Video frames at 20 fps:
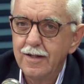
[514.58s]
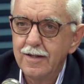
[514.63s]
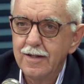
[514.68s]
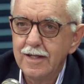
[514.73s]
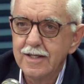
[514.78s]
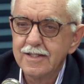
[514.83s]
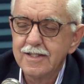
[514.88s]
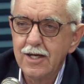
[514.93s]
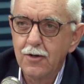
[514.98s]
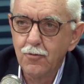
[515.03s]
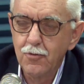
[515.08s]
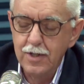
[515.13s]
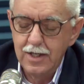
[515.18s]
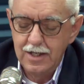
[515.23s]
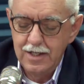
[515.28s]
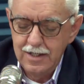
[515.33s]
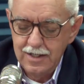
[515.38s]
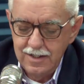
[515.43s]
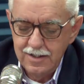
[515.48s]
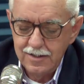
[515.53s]
desde un
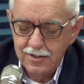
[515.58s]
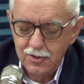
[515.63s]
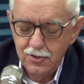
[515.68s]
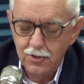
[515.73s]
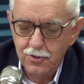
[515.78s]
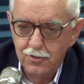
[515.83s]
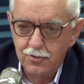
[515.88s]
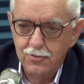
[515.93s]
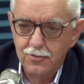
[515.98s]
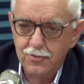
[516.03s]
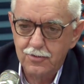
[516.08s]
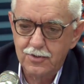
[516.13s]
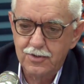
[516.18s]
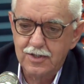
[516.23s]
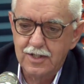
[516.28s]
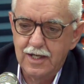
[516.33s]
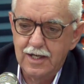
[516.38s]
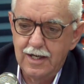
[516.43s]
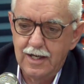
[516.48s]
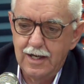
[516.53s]
inicio
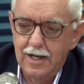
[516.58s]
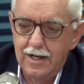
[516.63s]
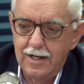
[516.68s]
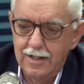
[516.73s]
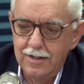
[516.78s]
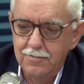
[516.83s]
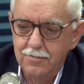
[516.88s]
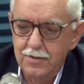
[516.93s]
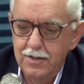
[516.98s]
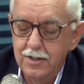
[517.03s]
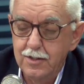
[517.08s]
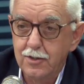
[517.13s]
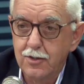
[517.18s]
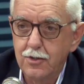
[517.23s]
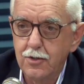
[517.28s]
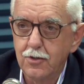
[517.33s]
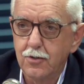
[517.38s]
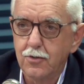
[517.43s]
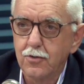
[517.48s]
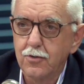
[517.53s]
se
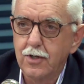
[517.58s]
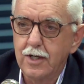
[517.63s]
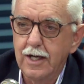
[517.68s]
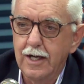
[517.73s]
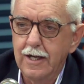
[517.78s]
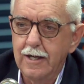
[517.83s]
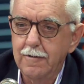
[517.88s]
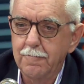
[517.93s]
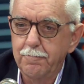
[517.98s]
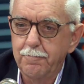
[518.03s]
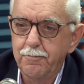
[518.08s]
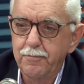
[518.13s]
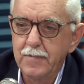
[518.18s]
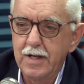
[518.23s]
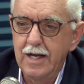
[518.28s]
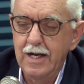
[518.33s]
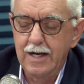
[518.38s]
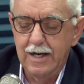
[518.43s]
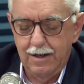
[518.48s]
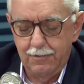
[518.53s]
advirtió que
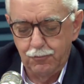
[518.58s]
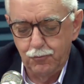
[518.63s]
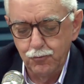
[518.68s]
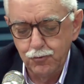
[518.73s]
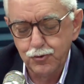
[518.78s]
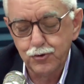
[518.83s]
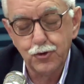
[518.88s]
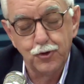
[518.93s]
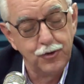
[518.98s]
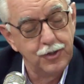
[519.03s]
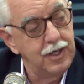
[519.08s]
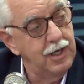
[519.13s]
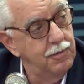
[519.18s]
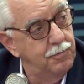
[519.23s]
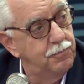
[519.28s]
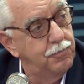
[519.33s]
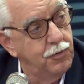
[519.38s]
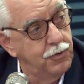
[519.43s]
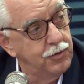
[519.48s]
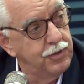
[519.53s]
el abuso
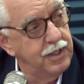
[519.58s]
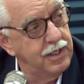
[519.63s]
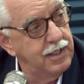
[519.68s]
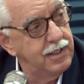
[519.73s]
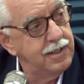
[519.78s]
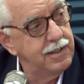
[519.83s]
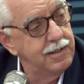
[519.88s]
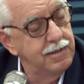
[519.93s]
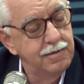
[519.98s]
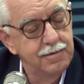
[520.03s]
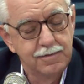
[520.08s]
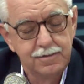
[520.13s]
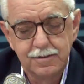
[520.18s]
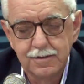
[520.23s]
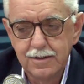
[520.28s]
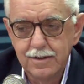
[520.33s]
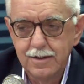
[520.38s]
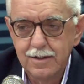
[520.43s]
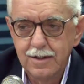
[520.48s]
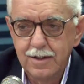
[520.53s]
del poder,
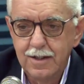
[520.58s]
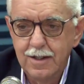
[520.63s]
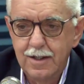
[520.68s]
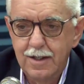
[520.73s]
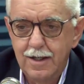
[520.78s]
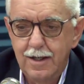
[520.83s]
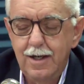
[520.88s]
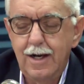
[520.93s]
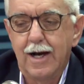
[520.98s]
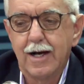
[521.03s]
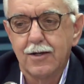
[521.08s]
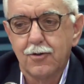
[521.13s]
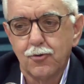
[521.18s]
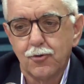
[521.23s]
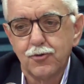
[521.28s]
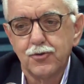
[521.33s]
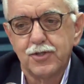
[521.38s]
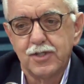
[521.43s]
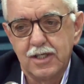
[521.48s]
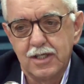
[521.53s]
la
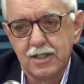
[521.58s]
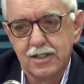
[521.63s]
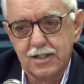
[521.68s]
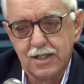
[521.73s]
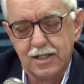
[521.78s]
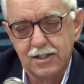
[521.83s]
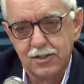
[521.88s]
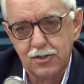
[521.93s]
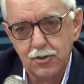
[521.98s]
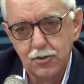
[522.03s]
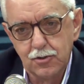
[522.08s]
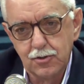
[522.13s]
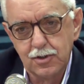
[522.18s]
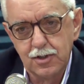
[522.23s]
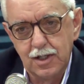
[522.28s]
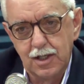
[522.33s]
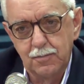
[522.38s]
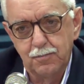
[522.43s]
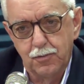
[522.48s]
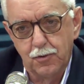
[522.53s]

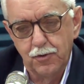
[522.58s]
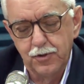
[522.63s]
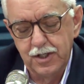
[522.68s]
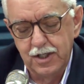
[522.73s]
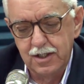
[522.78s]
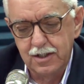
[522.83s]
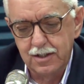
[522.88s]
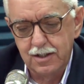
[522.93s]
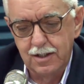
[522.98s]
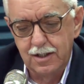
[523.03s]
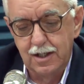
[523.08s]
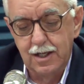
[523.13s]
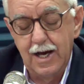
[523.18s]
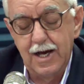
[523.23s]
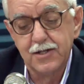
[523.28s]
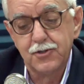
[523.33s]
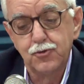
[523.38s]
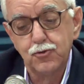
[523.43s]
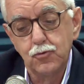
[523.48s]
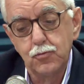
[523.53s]
concentración del poder,
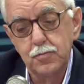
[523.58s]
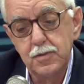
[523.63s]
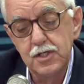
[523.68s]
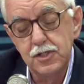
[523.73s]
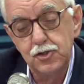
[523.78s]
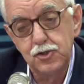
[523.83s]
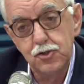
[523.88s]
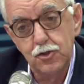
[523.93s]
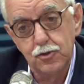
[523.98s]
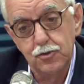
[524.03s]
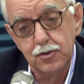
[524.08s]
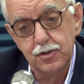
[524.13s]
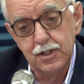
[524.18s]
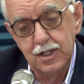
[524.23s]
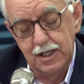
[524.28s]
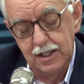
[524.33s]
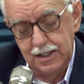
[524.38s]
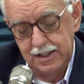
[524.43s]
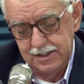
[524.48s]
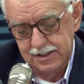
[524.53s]
la sumisión
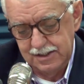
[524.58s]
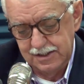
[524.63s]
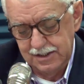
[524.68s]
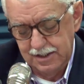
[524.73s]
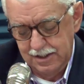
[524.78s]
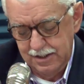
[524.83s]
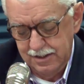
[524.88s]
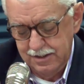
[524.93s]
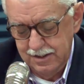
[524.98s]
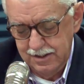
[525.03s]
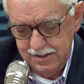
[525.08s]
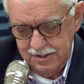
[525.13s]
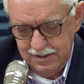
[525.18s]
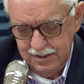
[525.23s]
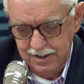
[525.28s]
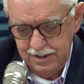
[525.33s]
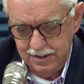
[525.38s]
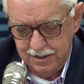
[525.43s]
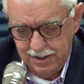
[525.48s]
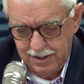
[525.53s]
de las
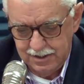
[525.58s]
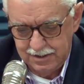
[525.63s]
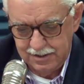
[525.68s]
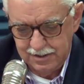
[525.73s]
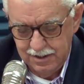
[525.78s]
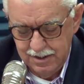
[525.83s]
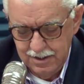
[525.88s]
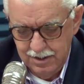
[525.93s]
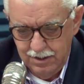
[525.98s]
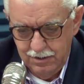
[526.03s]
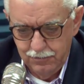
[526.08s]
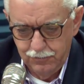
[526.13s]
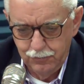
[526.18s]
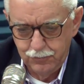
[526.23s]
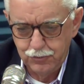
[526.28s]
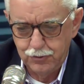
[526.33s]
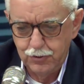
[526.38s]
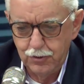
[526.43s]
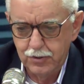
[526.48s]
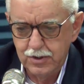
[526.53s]
distintas
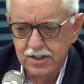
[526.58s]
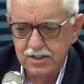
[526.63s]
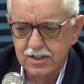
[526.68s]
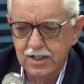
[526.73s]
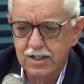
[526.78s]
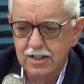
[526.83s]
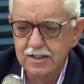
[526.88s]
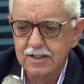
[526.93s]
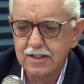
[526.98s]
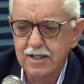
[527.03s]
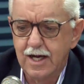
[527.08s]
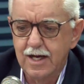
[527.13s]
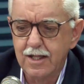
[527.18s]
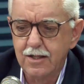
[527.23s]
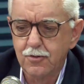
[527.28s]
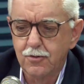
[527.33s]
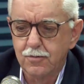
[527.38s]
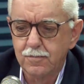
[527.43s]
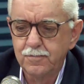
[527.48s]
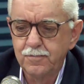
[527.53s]
funciones del
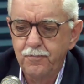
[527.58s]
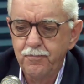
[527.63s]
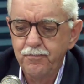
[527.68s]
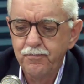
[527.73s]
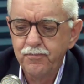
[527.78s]
Estado,